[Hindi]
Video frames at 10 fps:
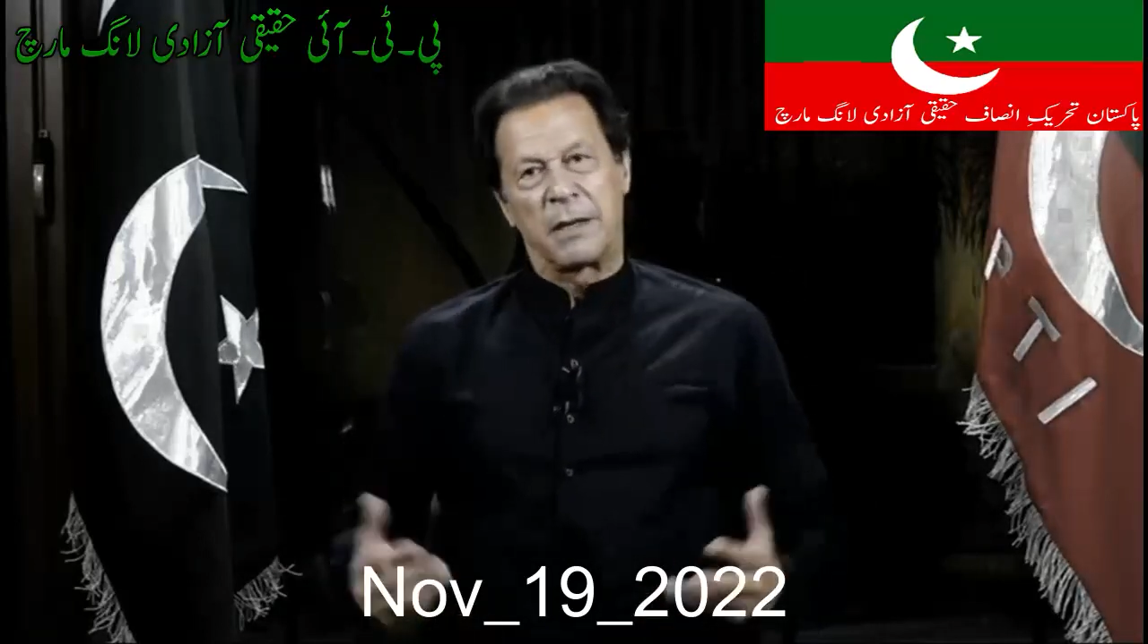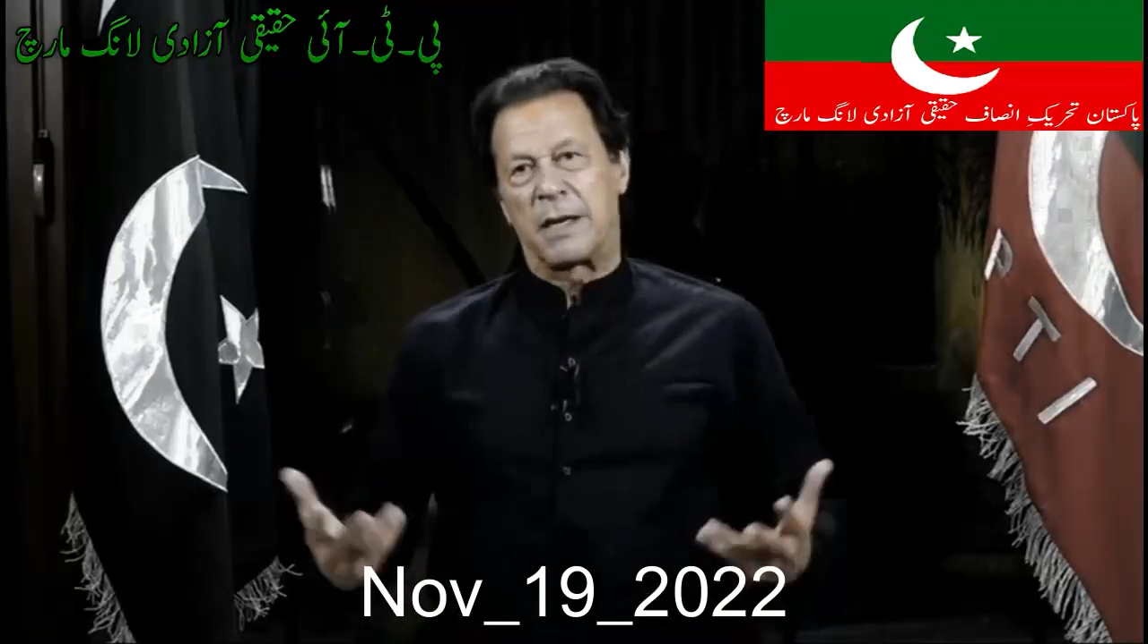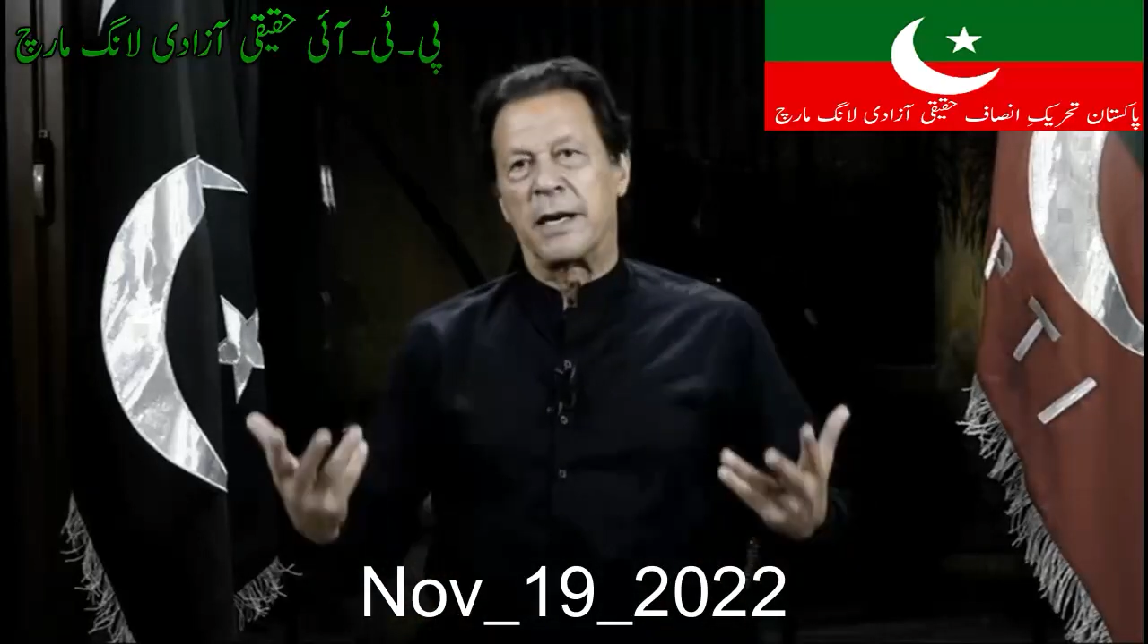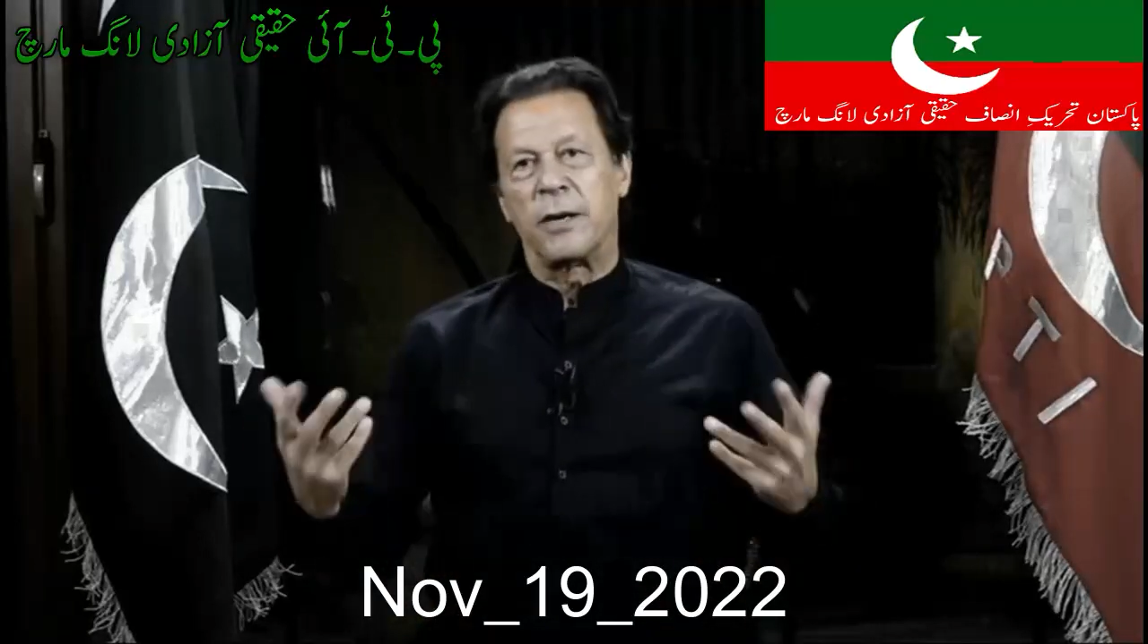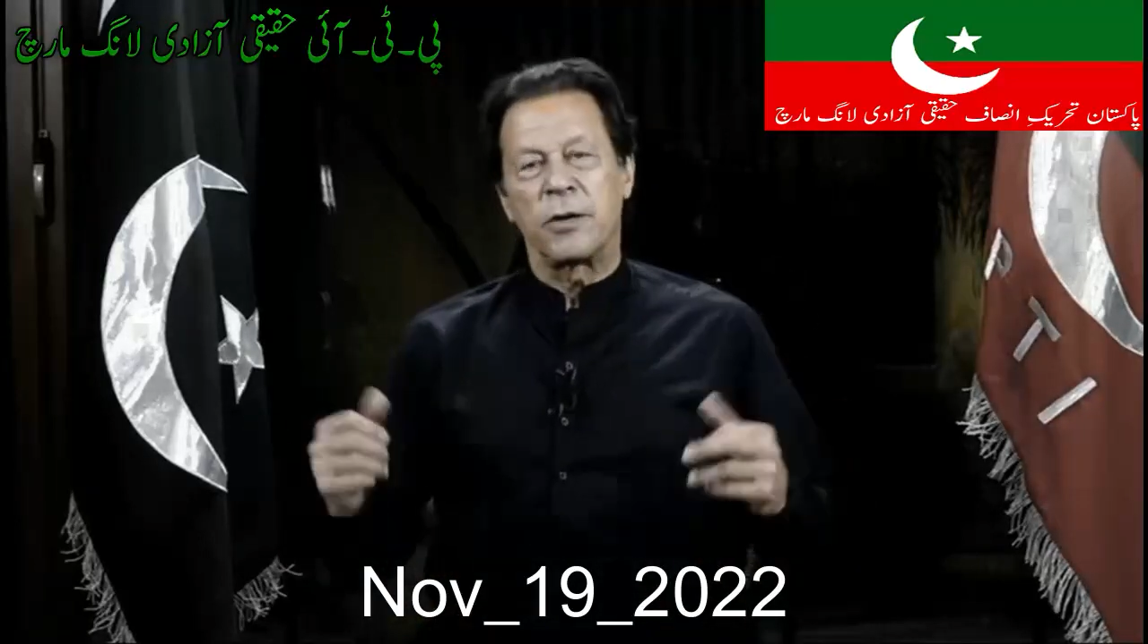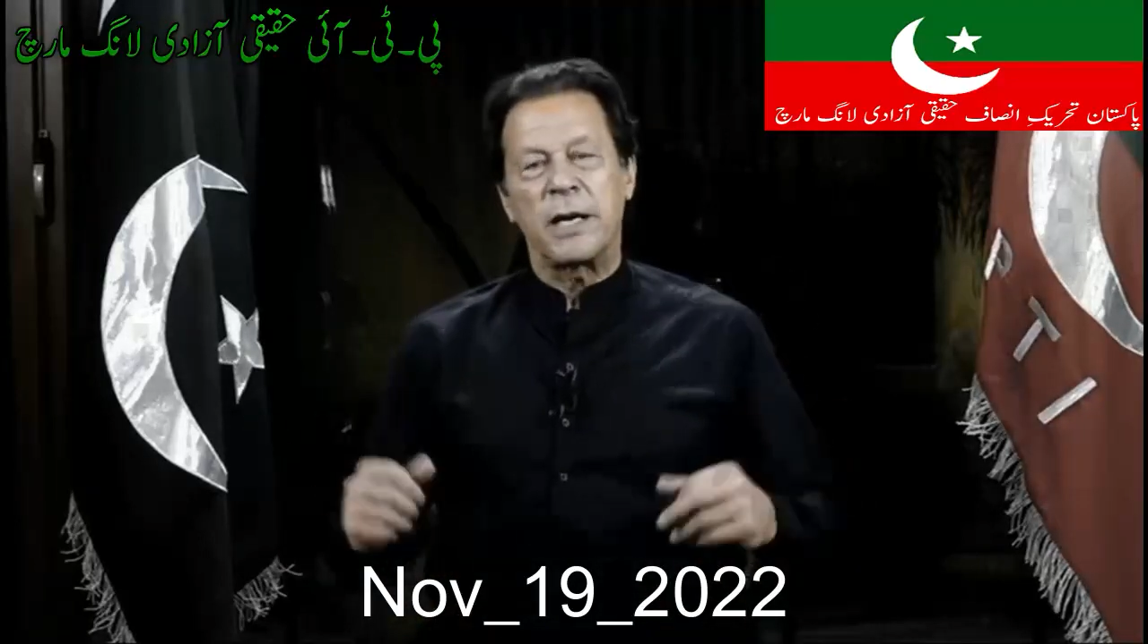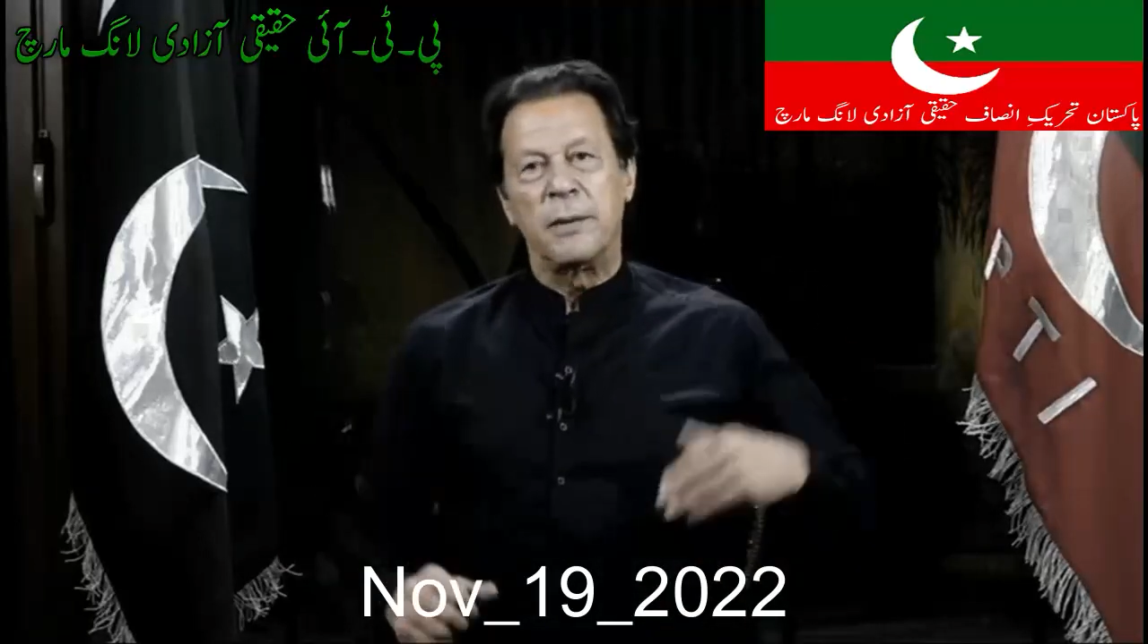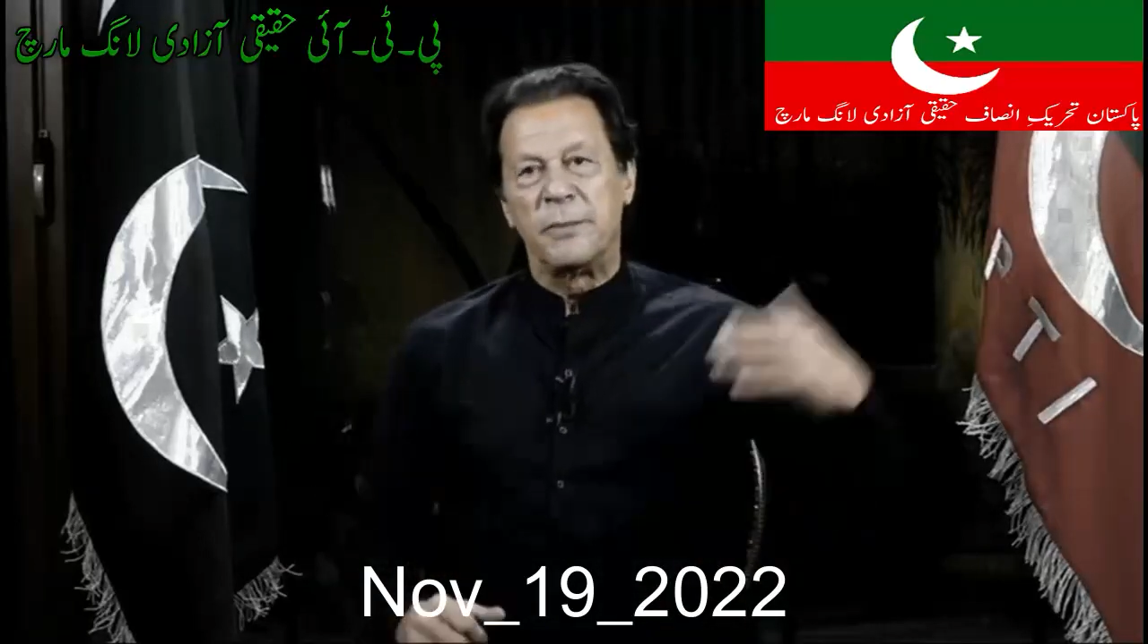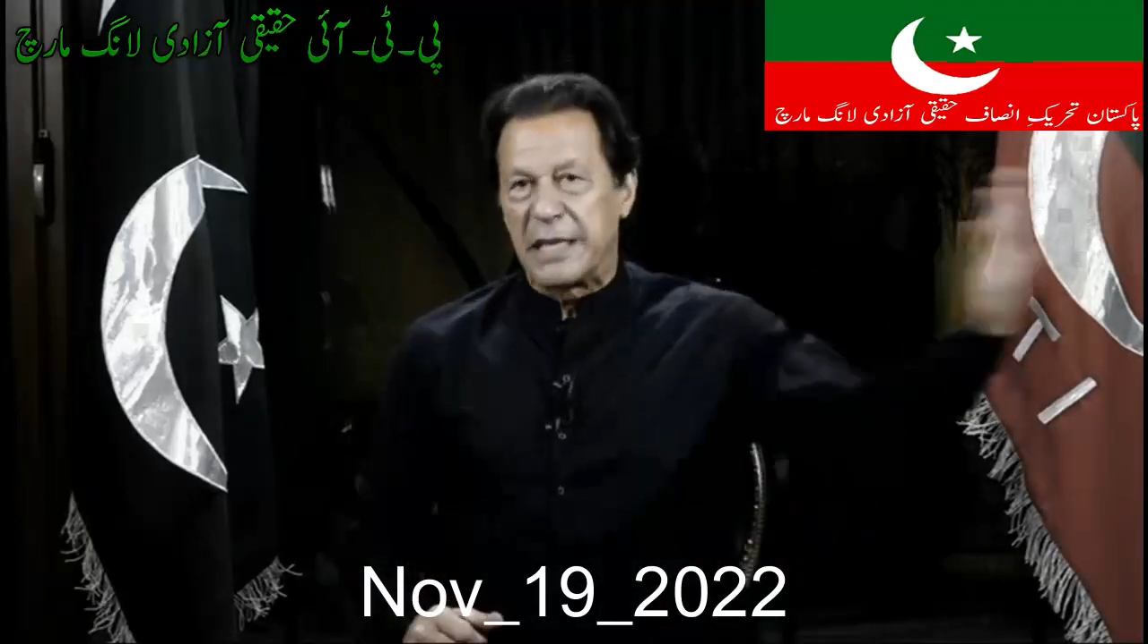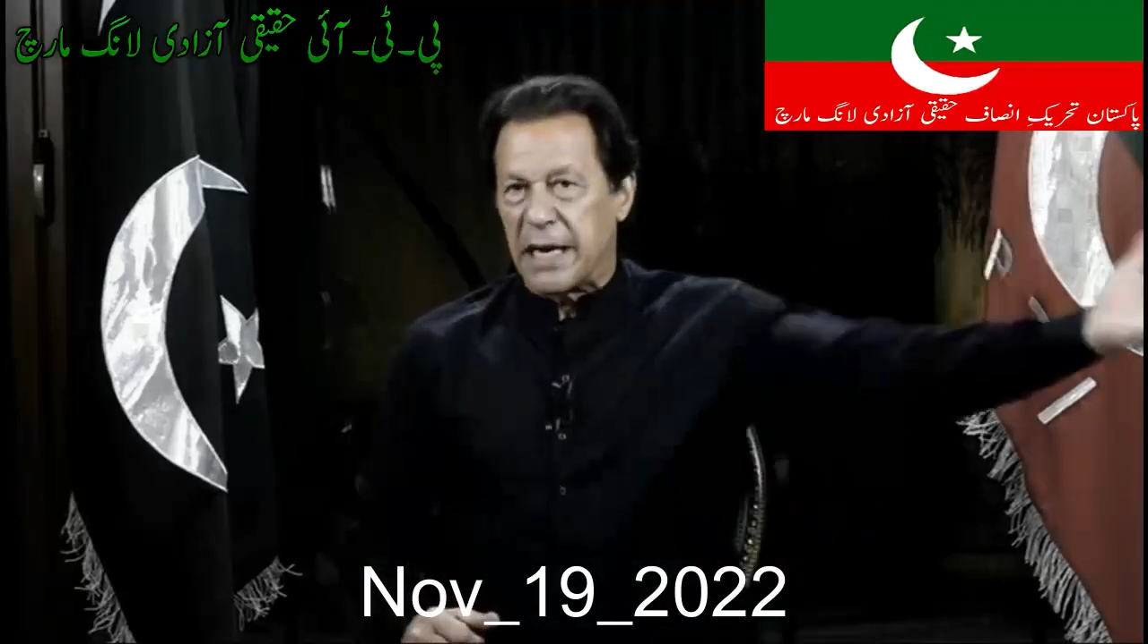खड़े हो गए
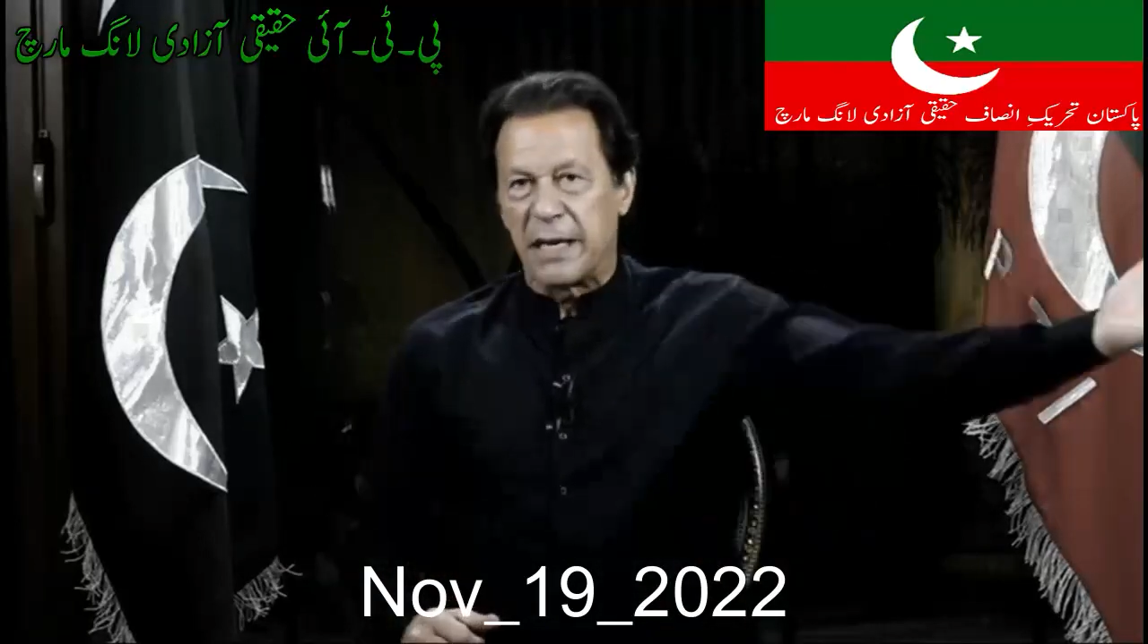अमेरिका